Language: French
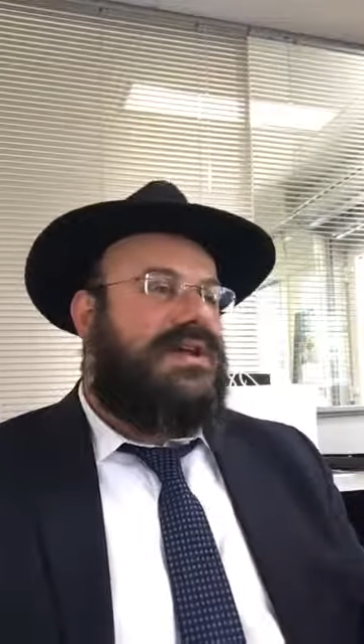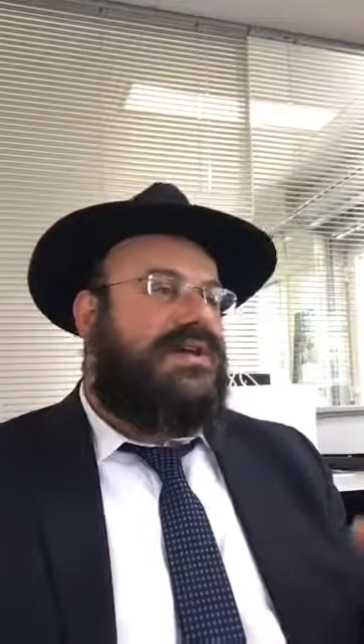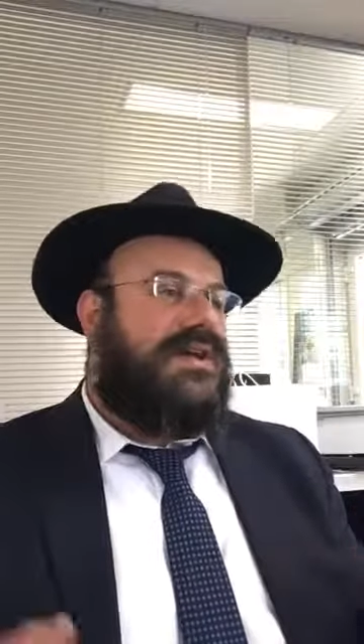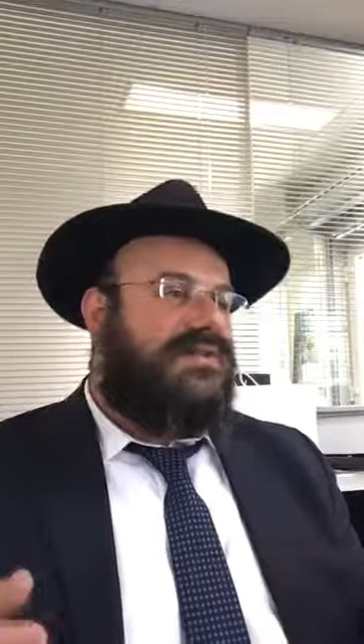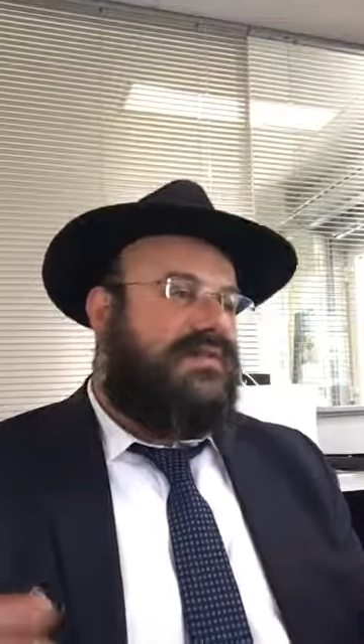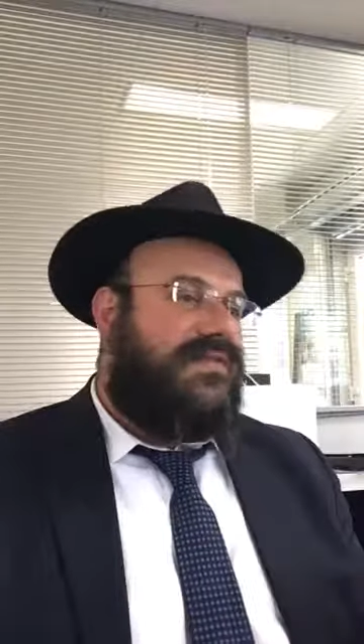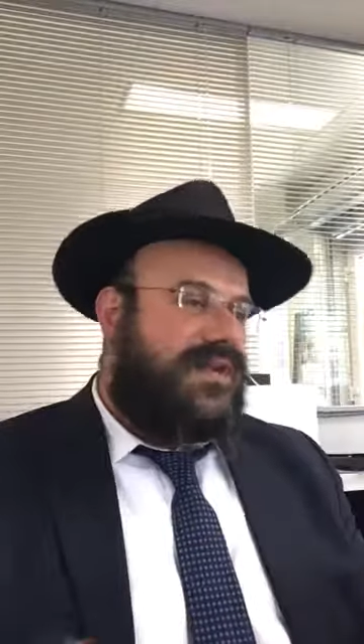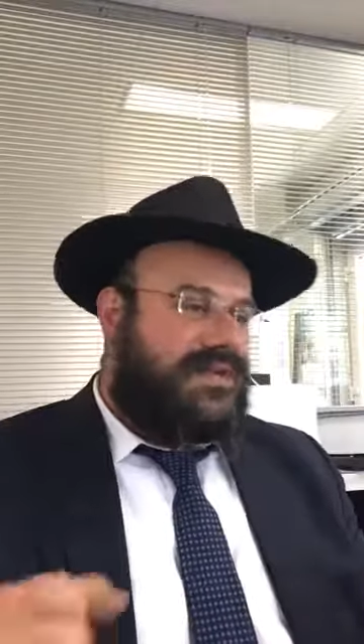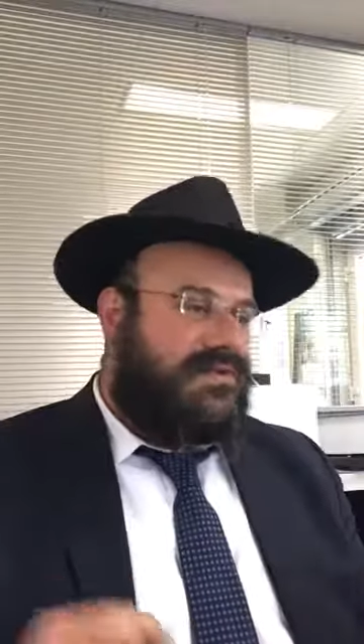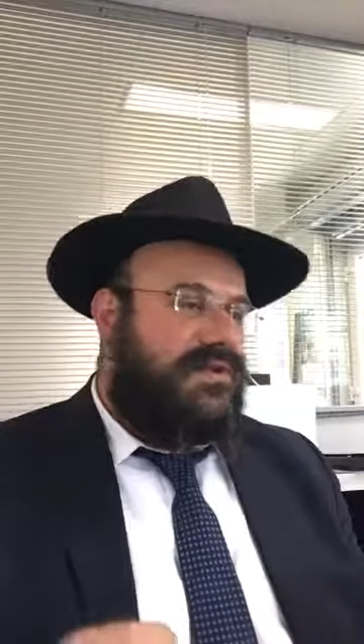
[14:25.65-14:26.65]
Là, je vais faire
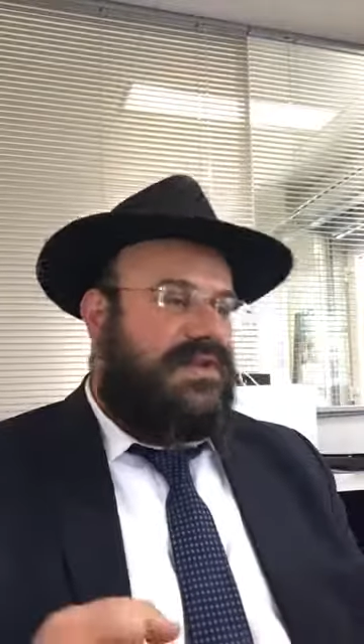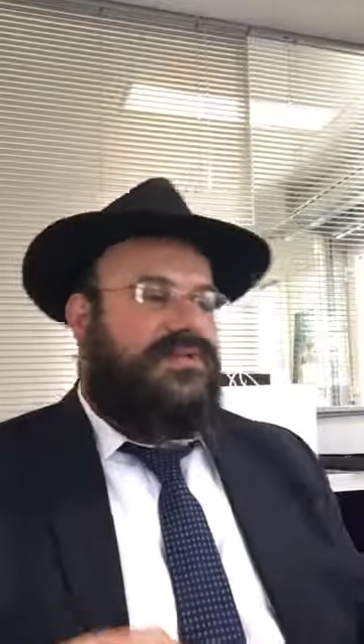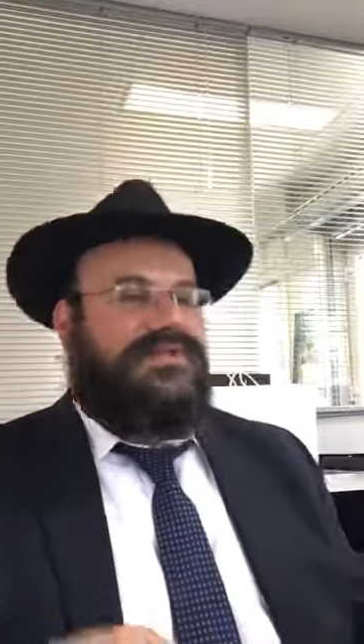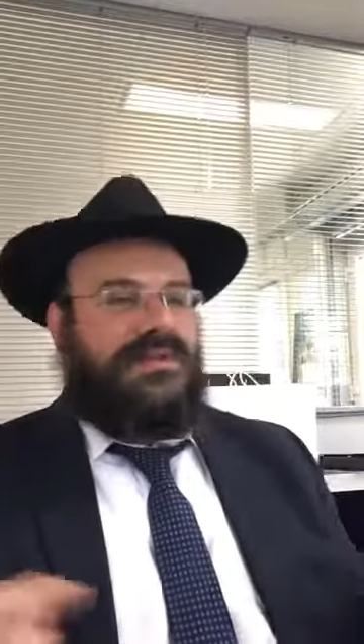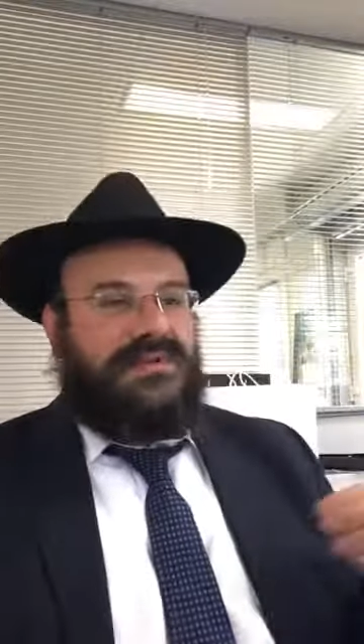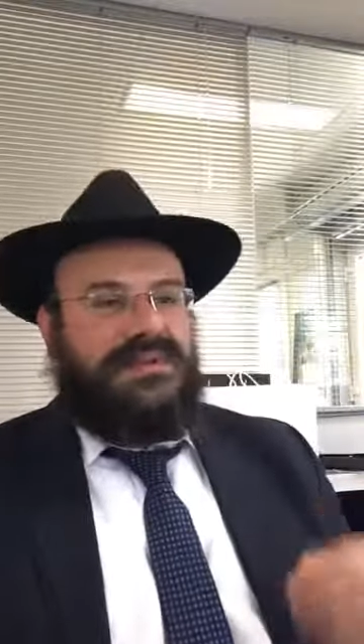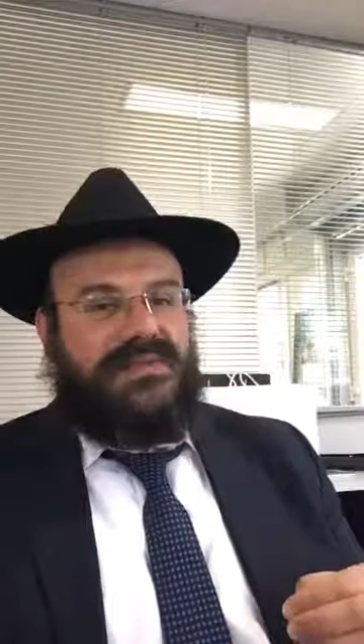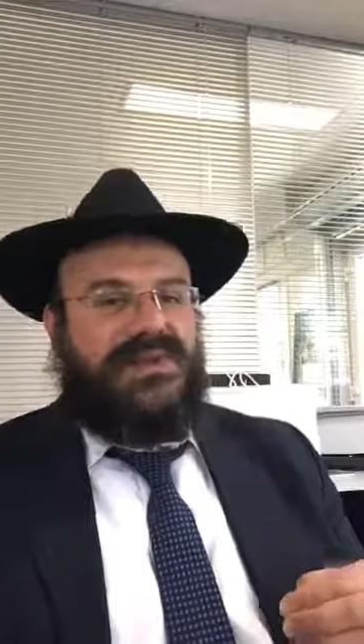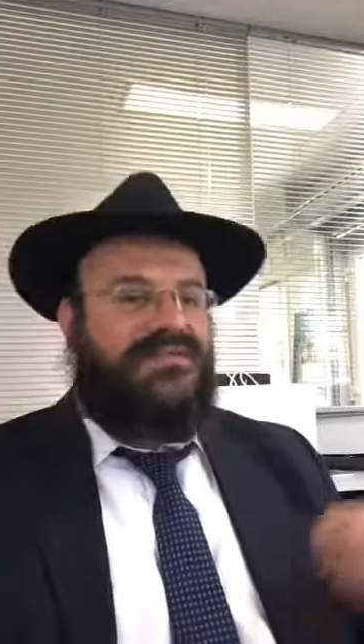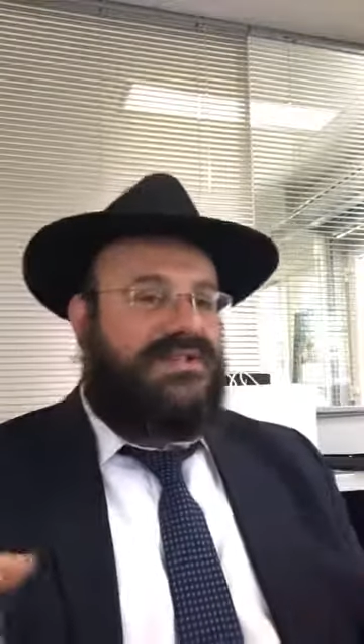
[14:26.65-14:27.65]
un sourire, là, je vais taper des
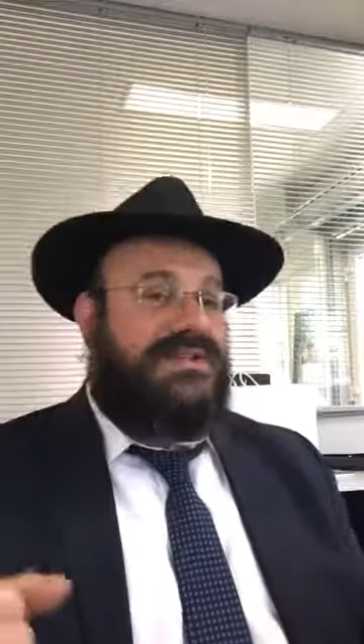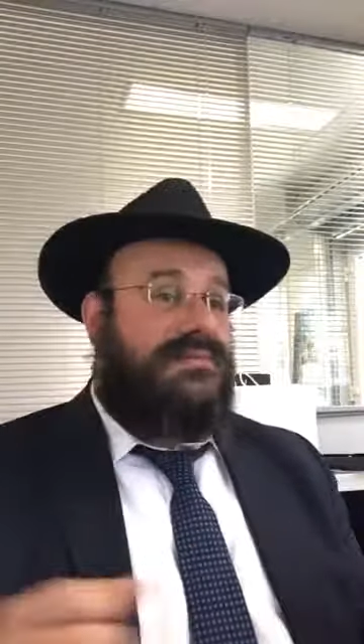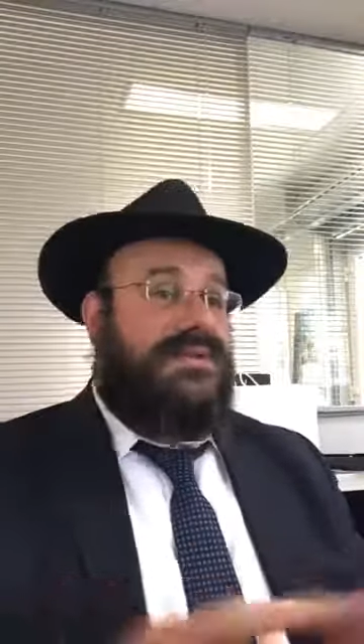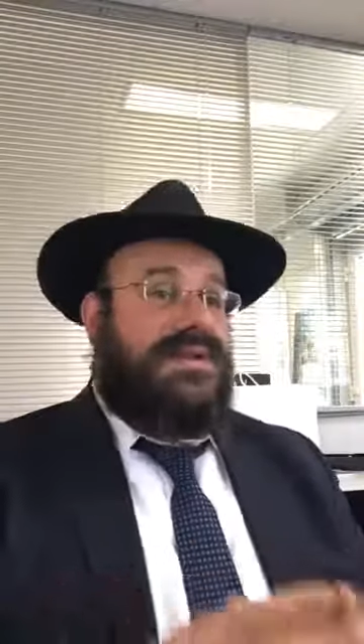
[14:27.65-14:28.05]
mains, là, je vais danser.